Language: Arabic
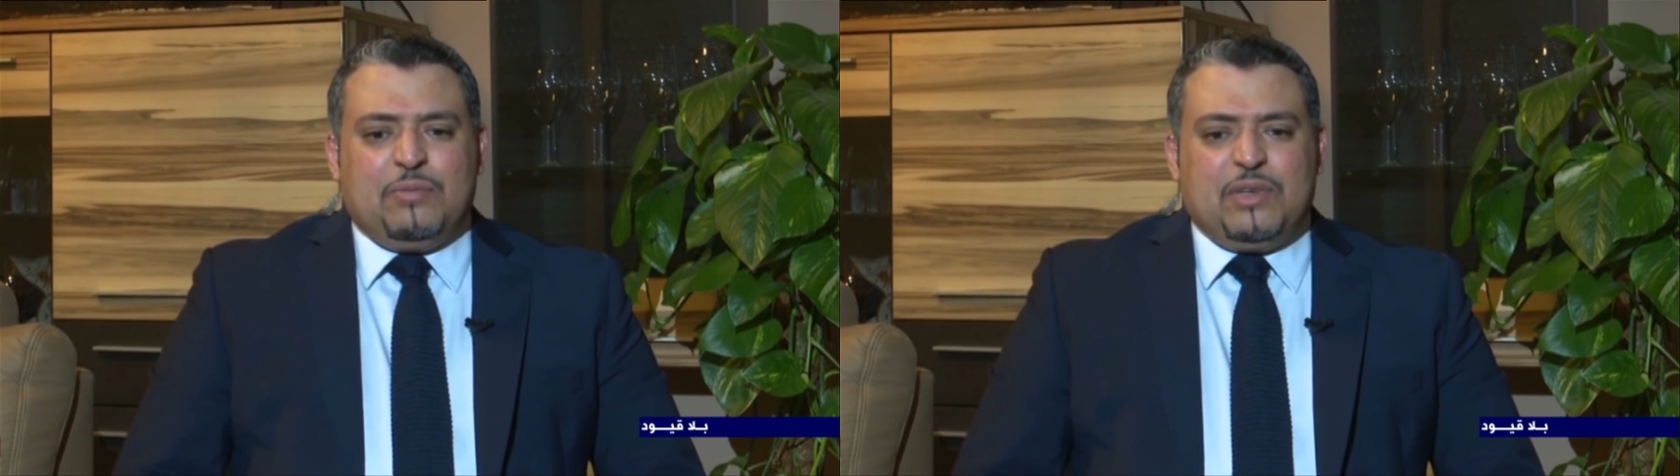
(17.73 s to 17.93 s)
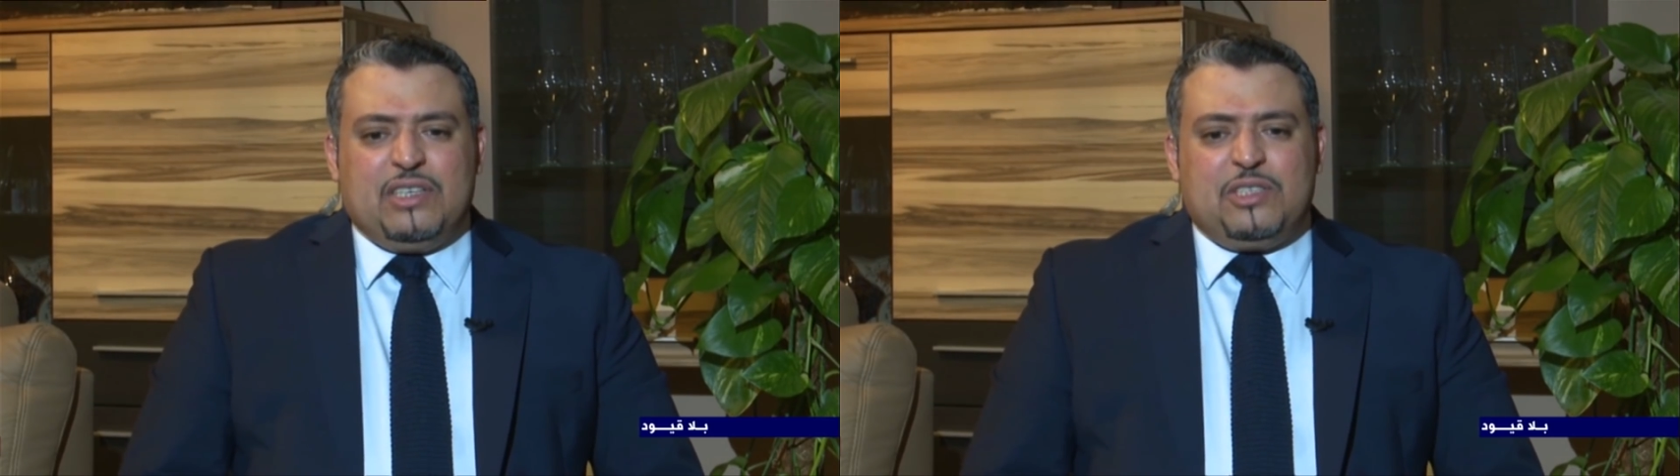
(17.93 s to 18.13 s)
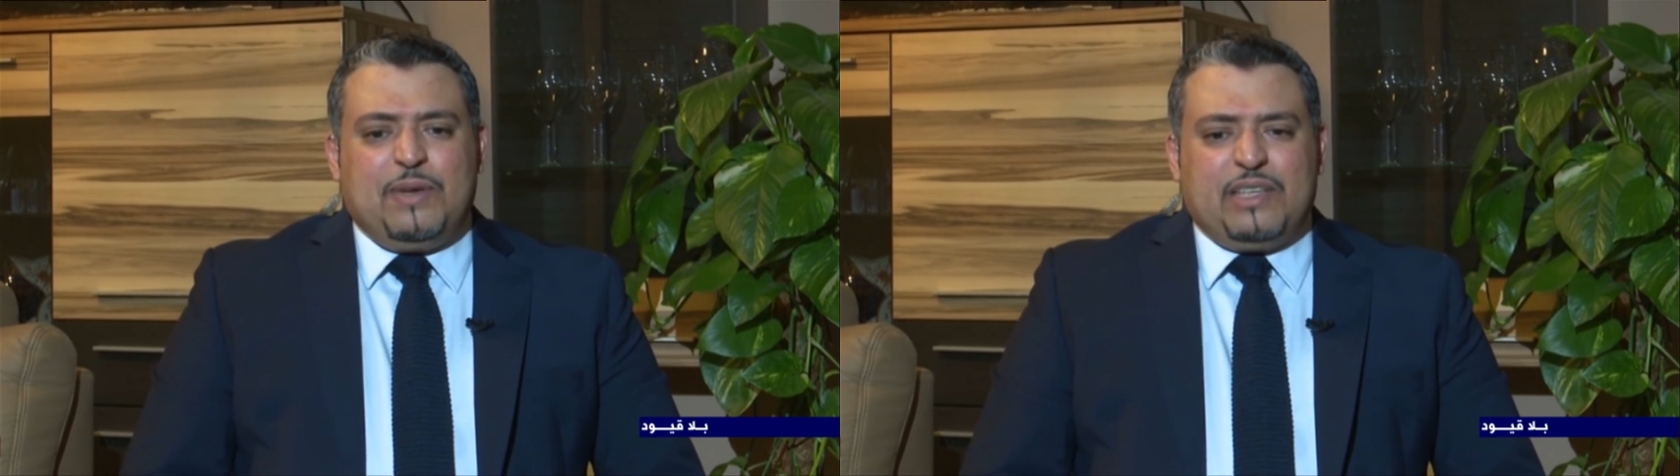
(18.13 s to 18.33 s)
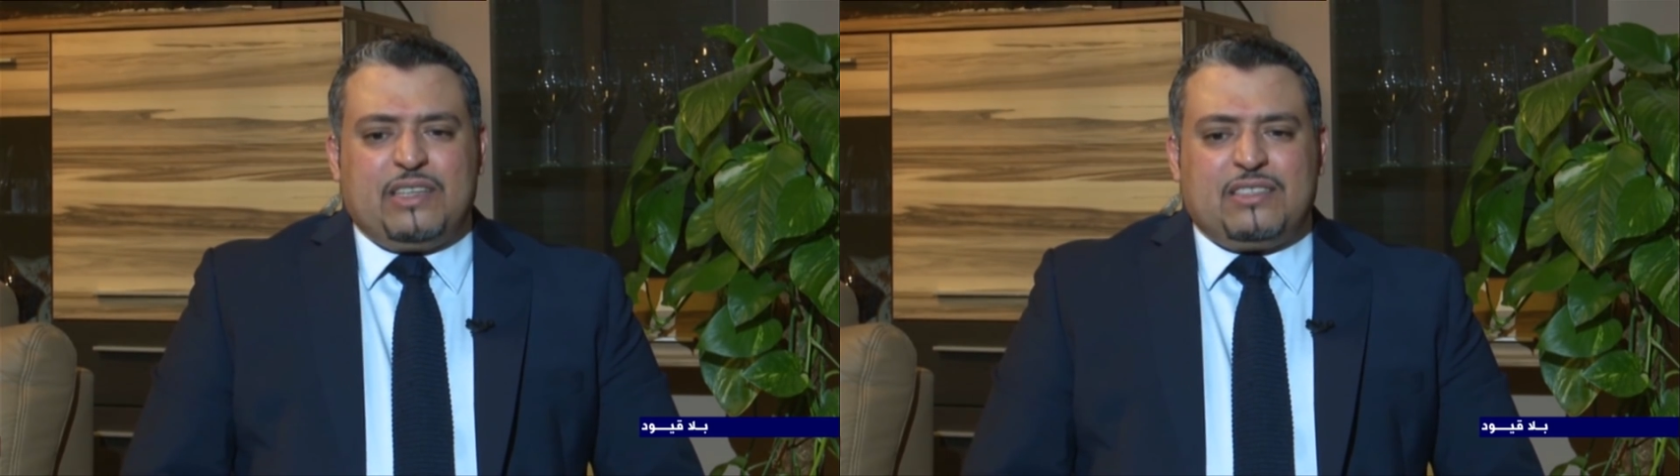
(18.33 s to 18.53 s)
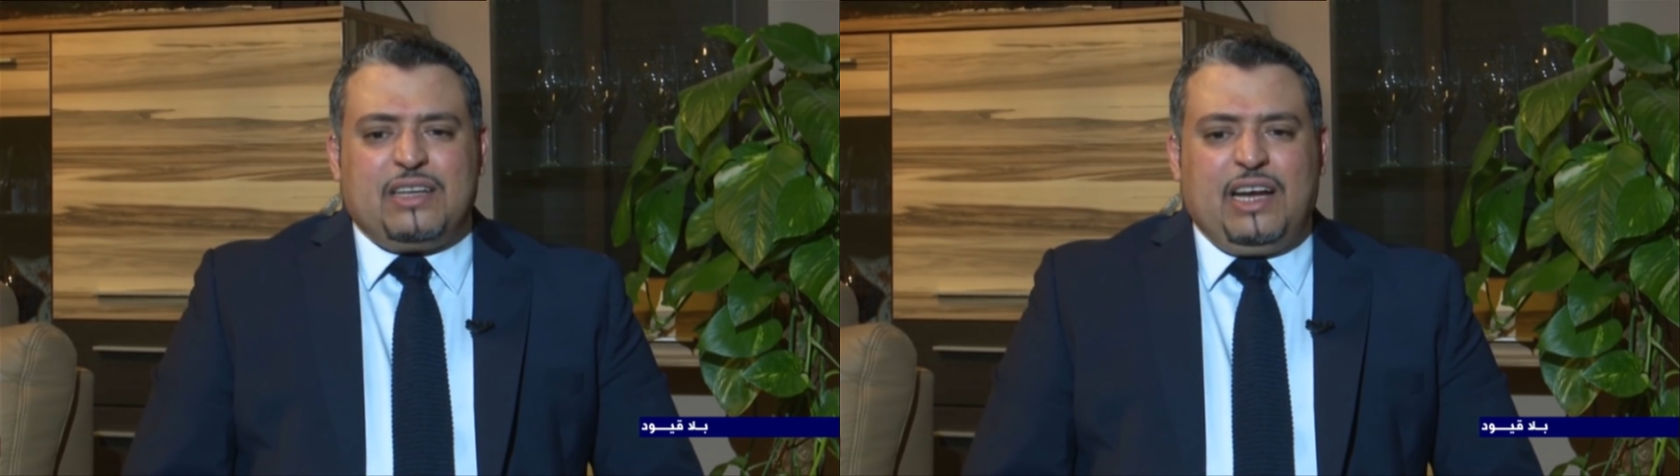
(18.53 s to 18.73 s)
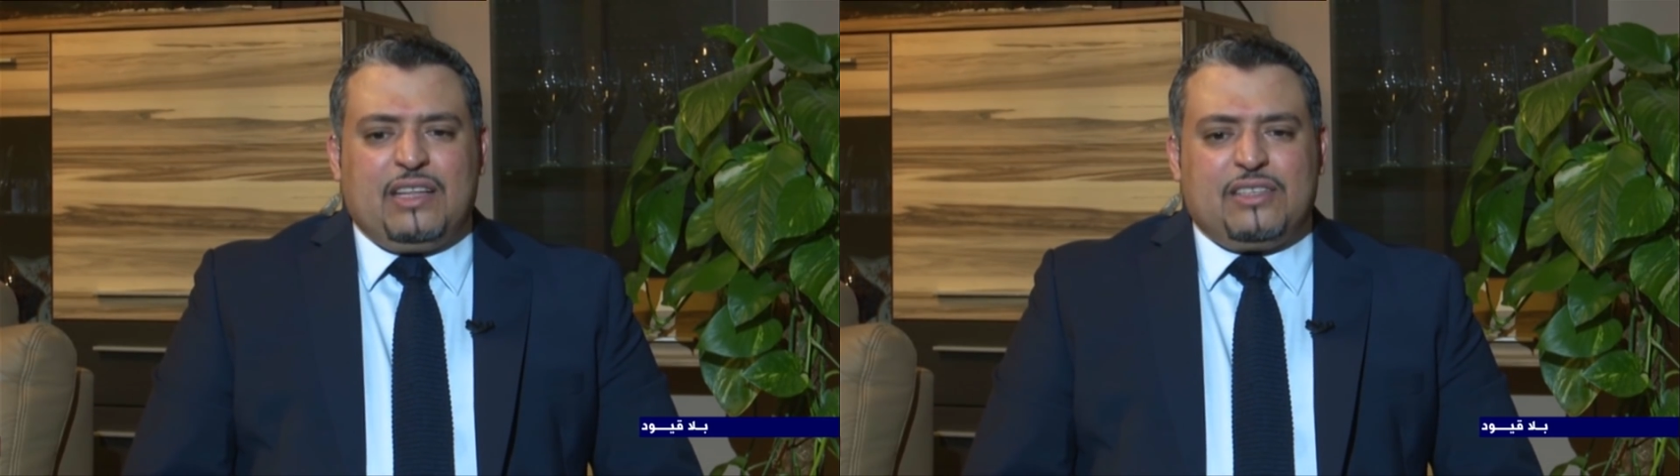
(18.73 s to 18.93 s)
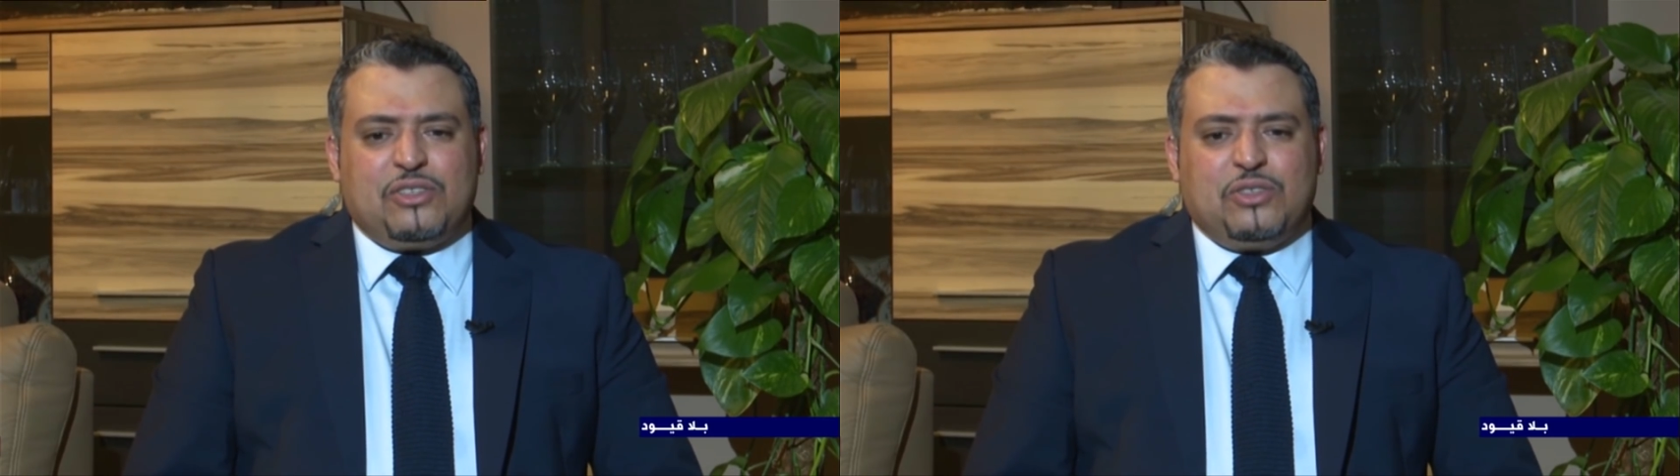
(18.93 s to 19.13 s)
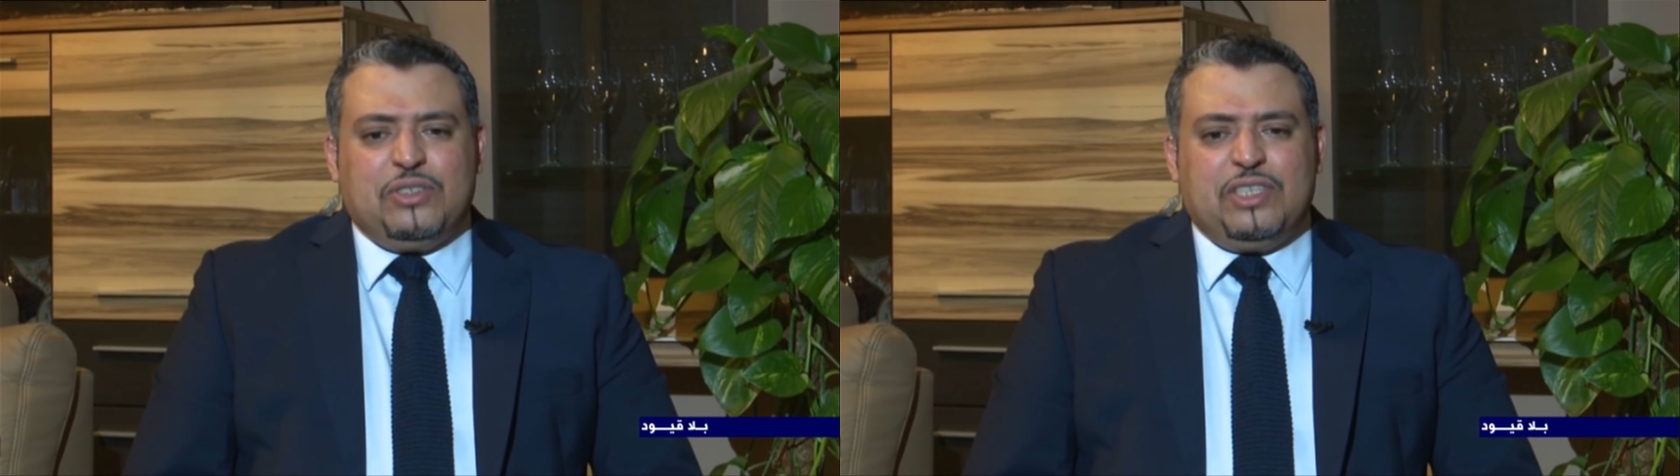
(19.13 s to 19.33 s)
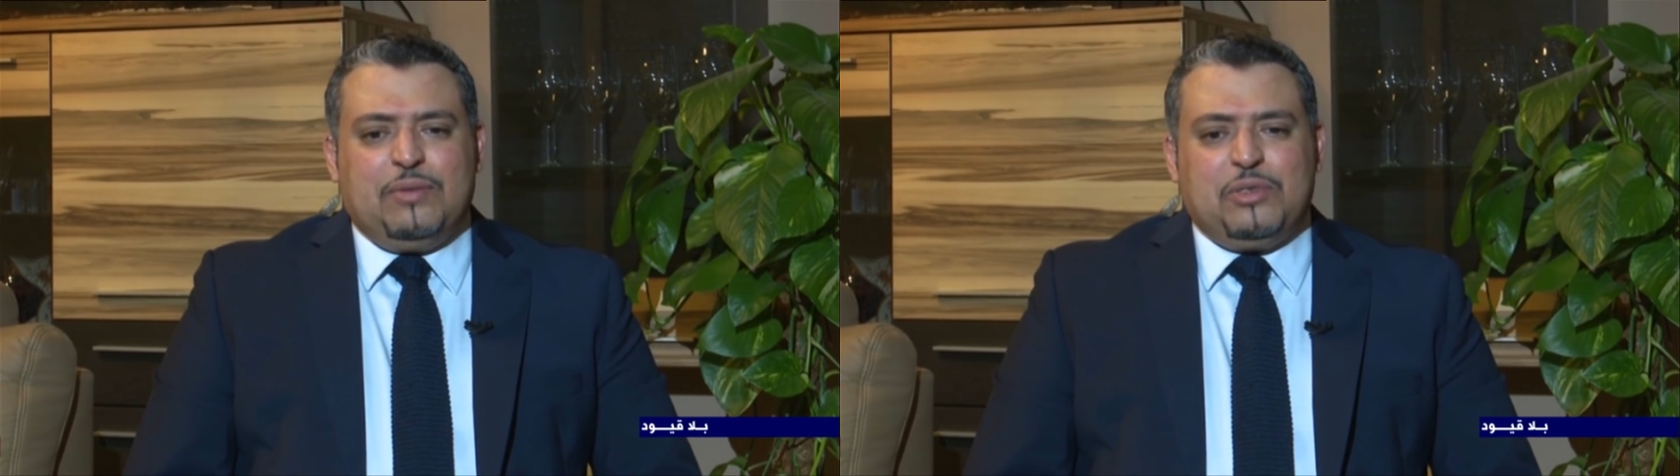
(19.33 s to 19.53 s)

بالنسبة لتصريحات السعودية